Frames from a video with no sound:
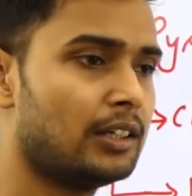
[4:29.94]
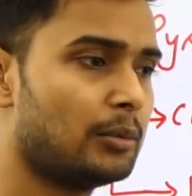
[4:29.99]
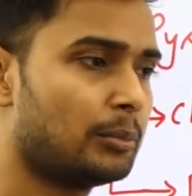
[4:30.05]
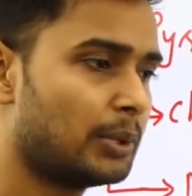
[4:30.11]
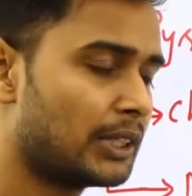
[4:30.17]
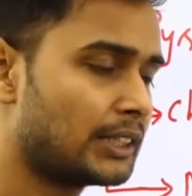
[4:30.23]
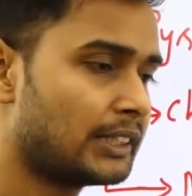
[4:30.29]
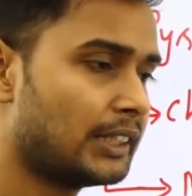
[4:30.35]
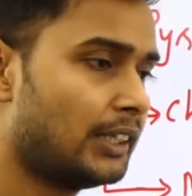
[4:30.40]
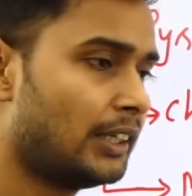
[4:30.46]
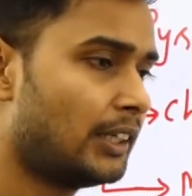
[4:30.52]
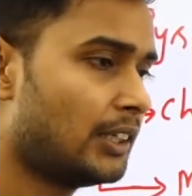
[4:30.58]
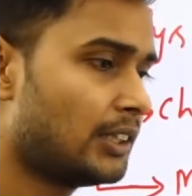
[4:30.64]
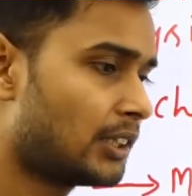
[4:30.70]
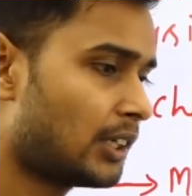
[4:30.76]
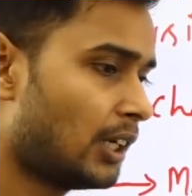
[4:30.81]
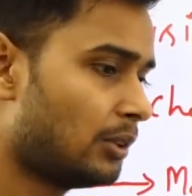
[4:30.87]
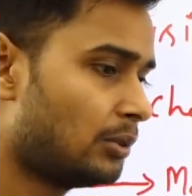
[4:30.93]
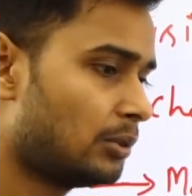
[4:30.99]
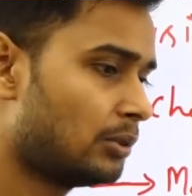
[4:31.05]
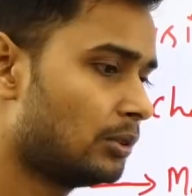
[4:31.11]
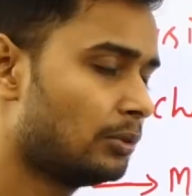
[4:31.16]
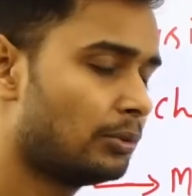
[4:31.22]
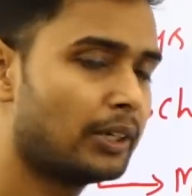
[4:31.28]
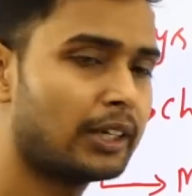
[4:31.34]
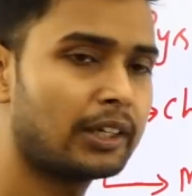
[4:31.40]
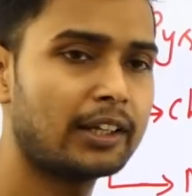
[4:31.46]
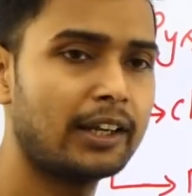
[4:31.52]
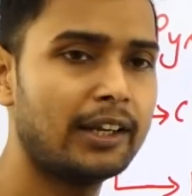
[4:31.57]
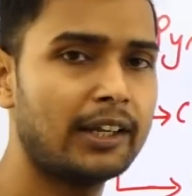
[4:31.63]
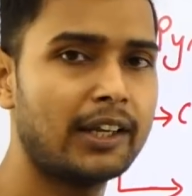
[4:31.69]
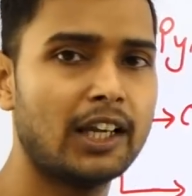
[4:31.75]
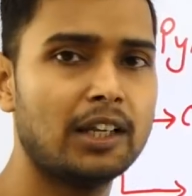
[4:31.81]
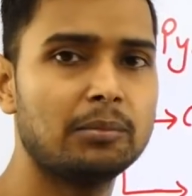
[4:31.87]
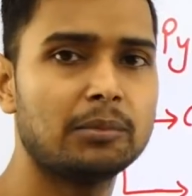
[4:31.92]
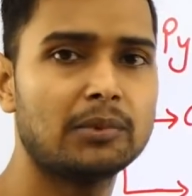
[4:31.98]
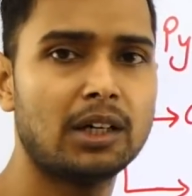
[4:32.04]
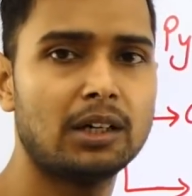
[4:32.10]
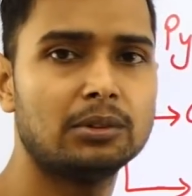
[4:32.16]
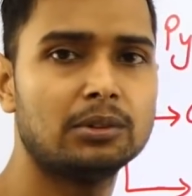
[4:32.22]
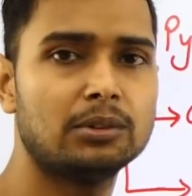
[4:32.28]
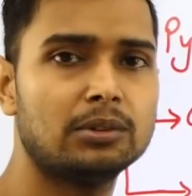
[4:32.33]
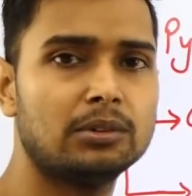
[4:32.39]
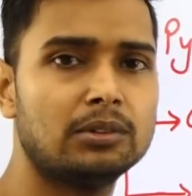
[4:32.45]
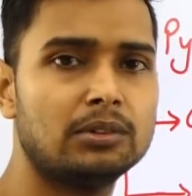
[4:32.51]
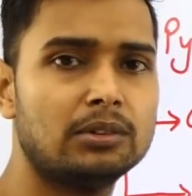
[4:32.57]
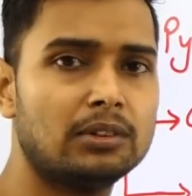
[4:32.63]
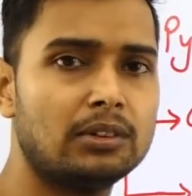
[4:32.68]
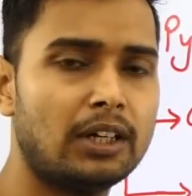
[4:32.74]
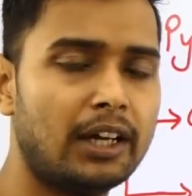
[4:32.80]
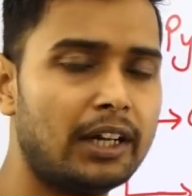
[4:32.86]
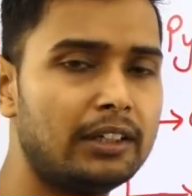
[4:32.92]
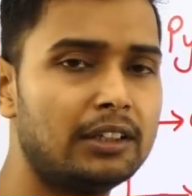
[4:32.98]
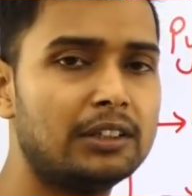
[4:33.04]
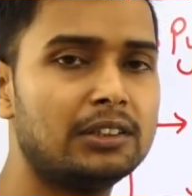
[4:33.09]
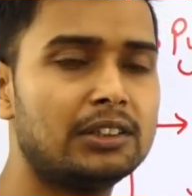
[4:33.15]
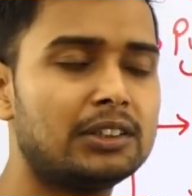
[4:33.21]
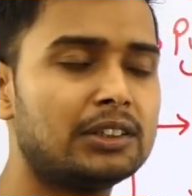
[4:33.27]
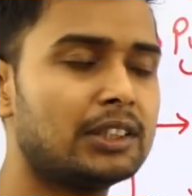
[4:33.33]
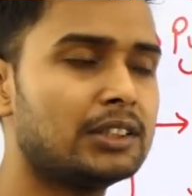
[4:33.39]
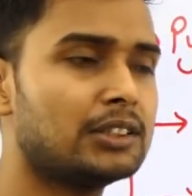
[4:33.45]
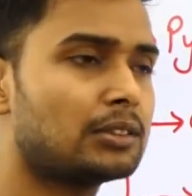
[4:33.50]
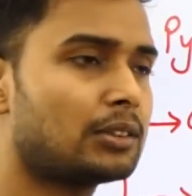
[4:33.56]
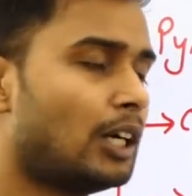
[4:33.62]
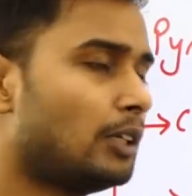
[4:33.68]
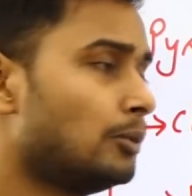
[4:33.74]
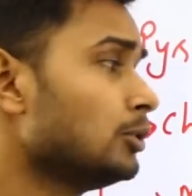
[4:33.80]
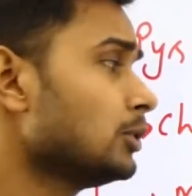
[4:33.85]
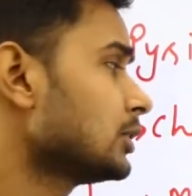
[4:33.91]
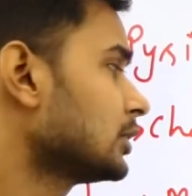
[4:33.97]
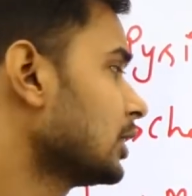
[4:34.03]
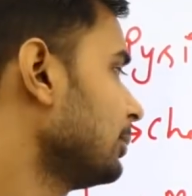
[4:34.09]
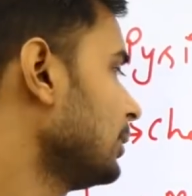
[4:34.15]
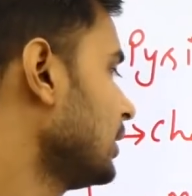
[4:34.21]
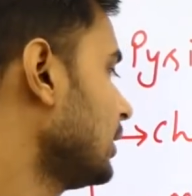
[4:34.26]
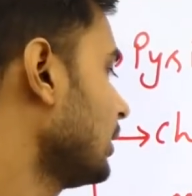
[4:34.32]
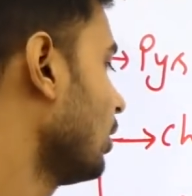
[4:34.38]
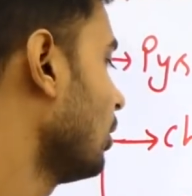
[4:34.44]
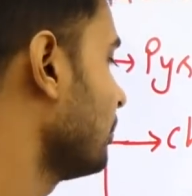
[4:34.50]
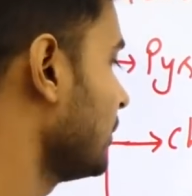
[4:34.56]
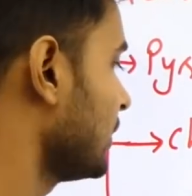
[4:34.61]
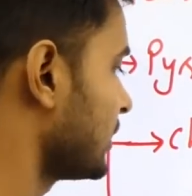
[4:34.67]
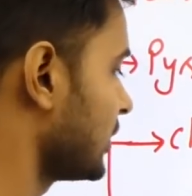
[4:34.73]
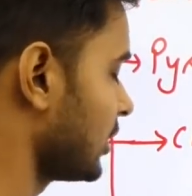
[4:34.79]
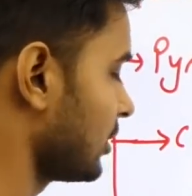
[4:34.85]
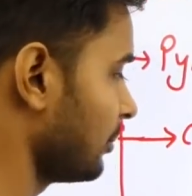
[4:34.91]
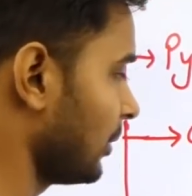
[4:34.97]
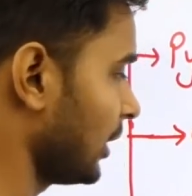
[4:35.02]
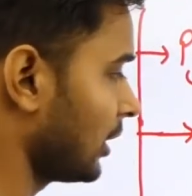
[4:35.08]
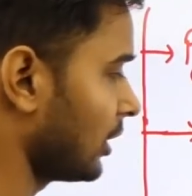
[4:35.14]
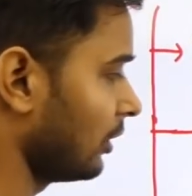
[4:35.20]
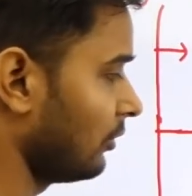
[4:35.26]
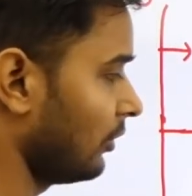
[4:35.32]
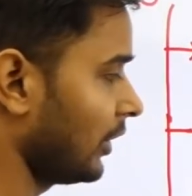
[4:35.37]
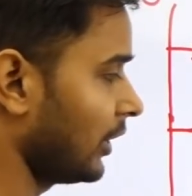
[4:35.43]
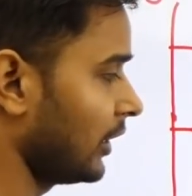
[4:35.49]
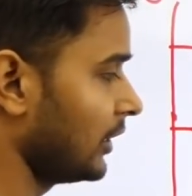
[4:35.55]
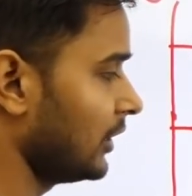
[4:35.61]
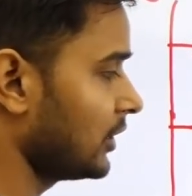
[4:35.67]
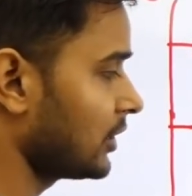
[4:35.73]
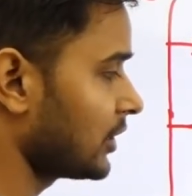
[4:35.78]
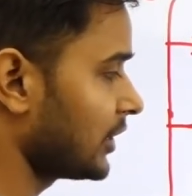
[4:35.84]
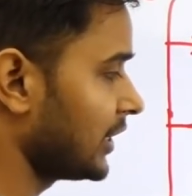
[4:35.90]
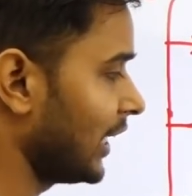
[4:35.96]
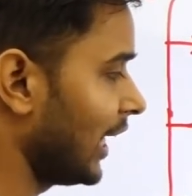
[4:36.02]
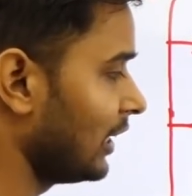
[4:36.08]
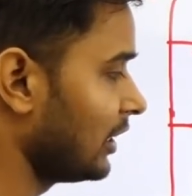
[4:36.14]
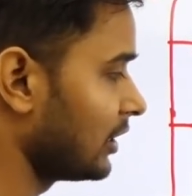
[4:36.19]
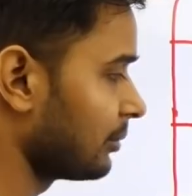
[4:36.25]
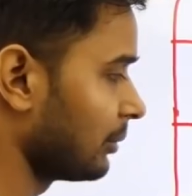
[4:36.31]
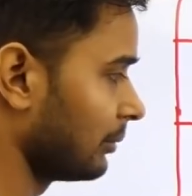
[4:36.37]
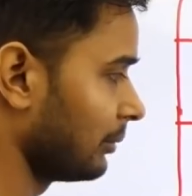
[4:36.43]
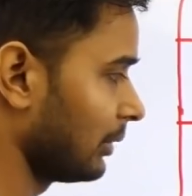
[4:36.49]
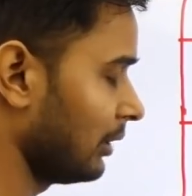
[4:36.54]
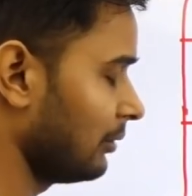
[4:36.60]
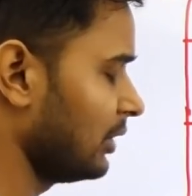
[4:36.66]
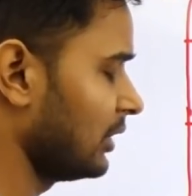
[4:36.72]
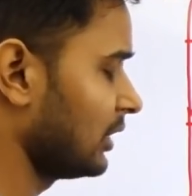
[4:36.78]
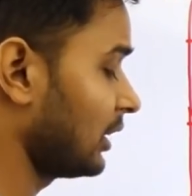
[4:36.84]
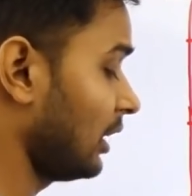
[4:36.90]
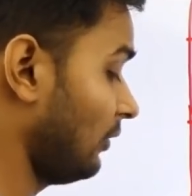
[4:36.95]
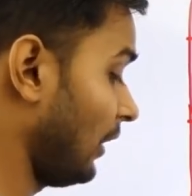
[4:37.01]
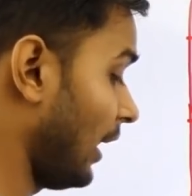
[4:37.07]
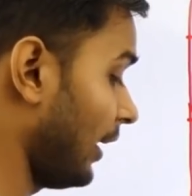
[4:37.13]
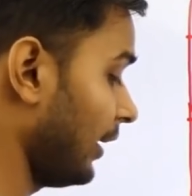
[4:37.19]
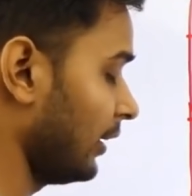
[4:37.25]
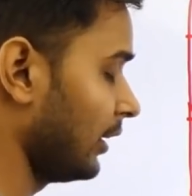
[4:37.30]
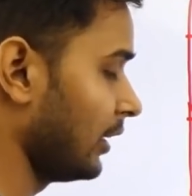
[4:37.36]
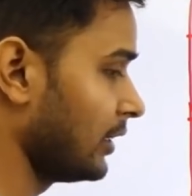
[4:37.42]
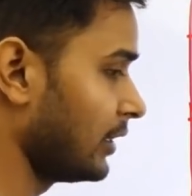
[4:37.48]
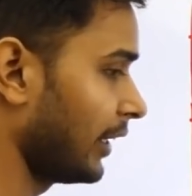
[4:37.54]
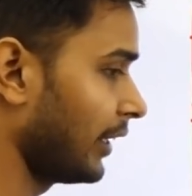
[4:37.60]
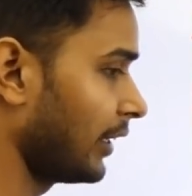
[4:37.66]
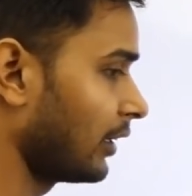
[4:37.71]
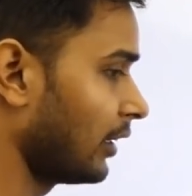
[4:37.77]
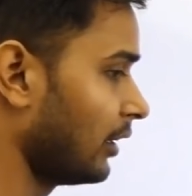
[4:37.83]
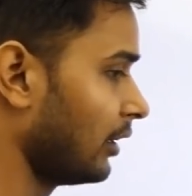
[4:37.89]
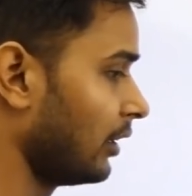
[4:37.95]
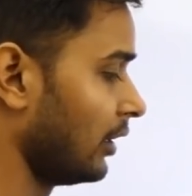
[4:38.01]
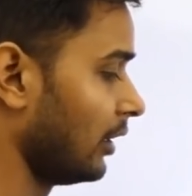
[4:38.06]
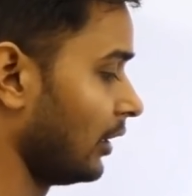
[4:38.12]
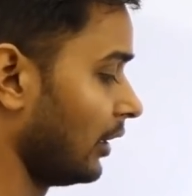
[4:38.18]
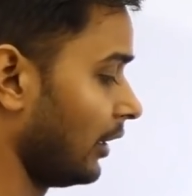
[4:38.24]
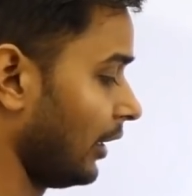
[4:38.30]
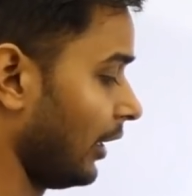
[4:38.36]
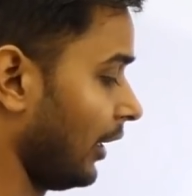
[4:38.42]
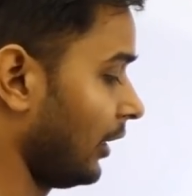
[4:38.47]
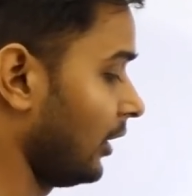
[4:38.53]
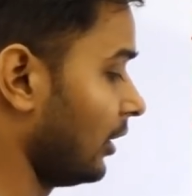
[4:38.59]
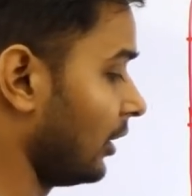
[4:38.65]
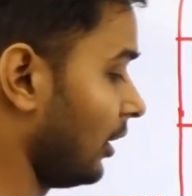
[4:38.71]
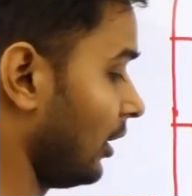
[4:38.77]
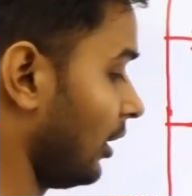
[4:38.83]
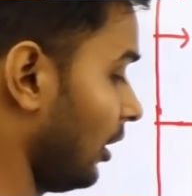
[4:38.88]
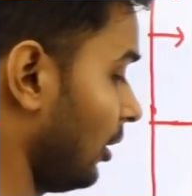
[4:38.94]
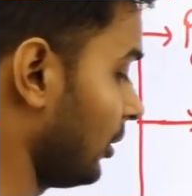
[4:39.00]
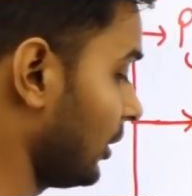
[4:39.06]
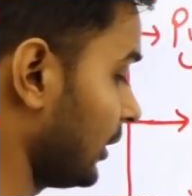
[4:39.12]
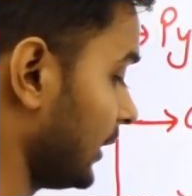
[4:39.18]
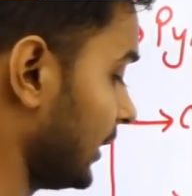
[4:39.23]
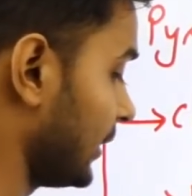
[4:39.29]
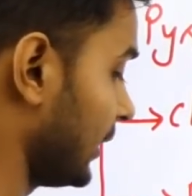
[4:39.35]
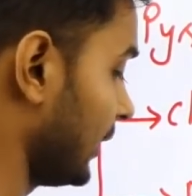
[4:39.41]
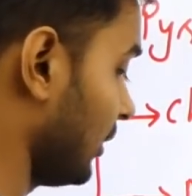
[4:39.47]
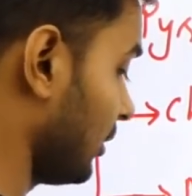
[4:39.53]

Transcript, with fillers: परसेंटेज का हो वर्क एंड टाइम का हो हाइट एंड डिस्टेंस का हो वो सभी टॉपिक्स इसमें कवर है इस चालीस में मतलब इसके बाहर नहीं आएगा है ना और कितने